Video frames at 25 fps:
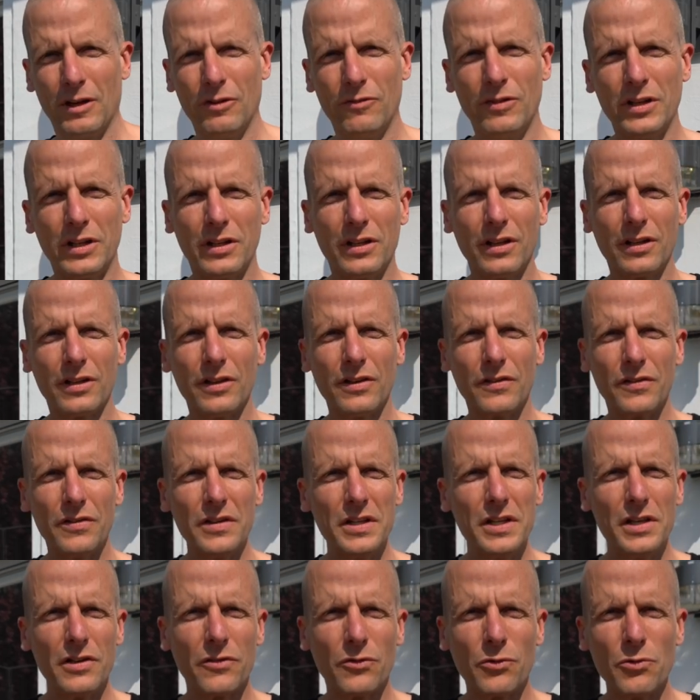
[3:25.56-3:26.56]
Wichtig ist,
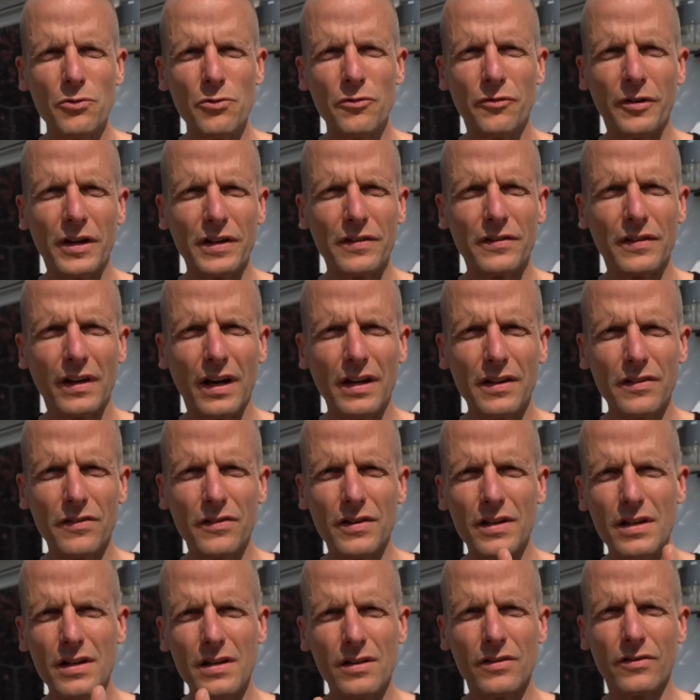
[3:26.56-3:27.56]
nie zu fest
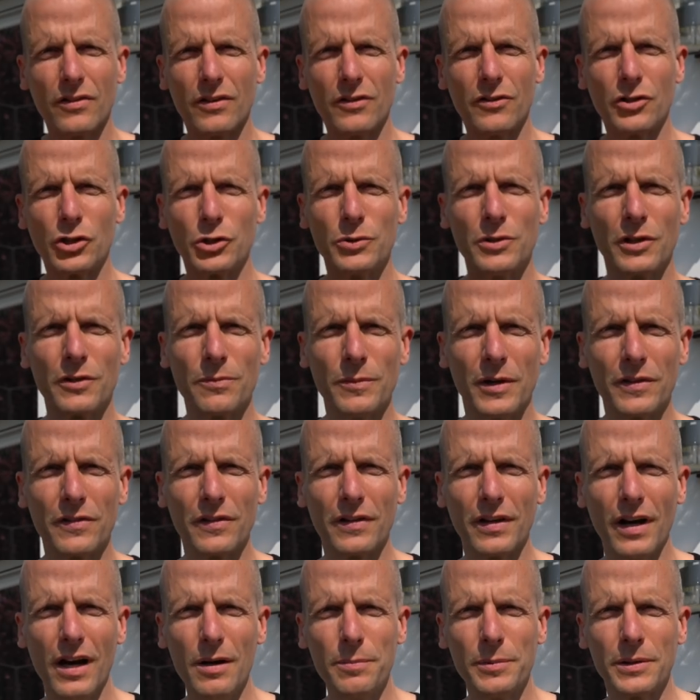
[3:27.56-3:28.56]
anziehen, sonst schnürt man
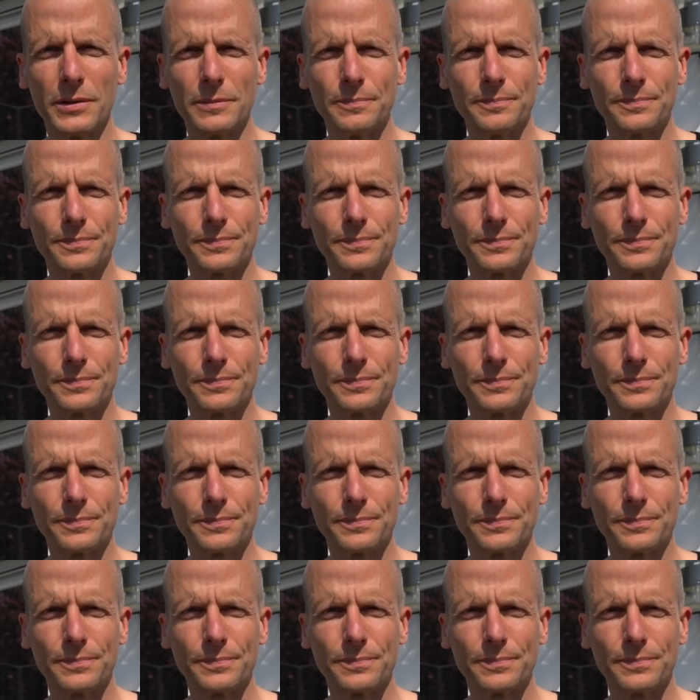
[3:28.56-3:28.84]
sich ab.